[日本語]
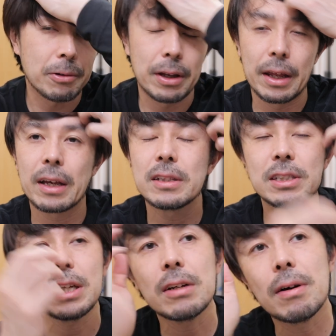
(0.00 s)
のでね、
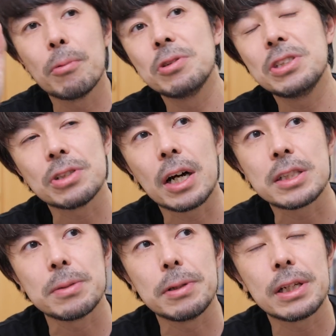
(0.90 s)
GR はもう
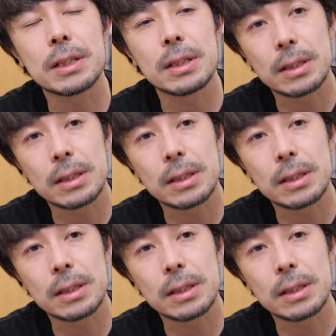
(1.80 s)
28mm